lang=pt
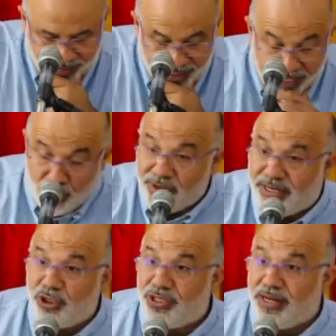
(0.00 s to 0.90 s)
E o
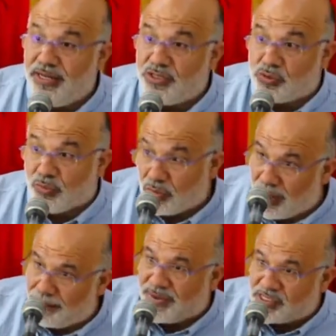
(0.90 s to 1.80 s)
cristianismo, numa
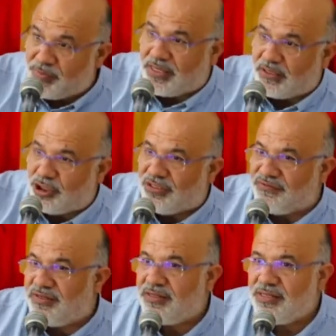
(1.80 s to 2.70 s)

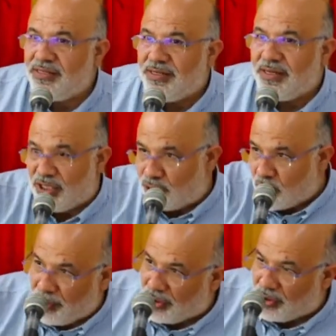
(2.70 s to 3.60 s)
perspectiva
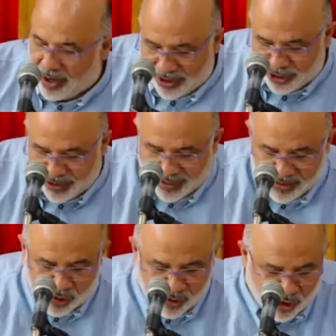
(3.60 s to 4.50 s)
antropológica e
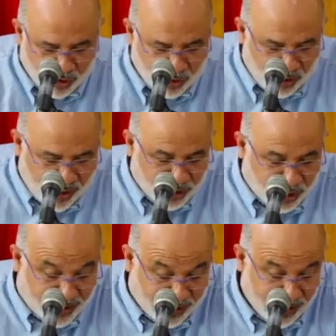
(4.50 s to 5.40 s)

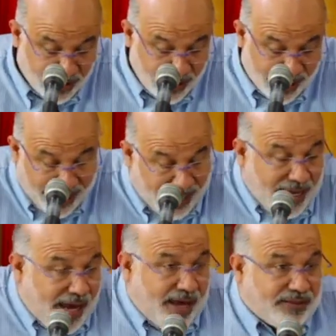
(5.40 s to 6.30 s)
sociológica, ele
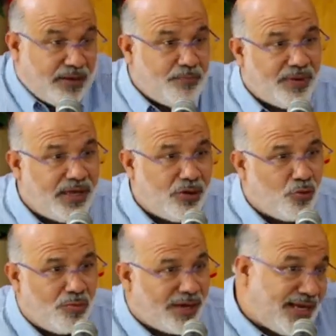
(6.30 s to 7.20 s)
é também
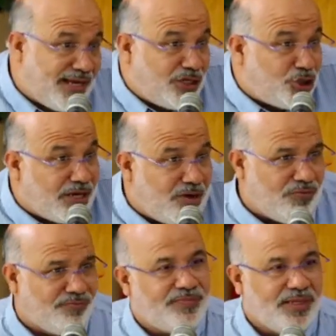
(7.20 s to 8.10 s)
uma religião,
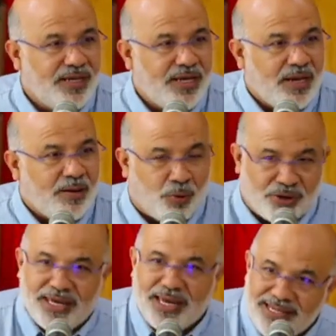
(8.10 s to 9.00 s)

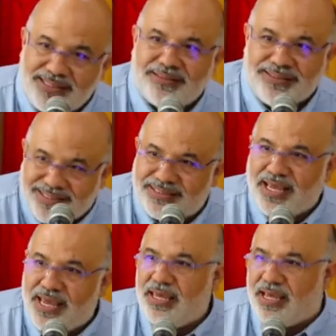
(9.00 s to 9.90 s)
porque ele
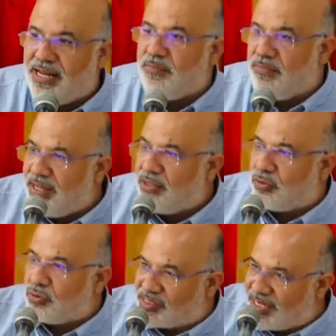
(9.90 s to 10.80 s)
detém
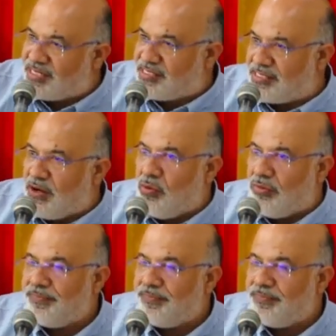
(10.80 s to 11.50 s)
elementos que estão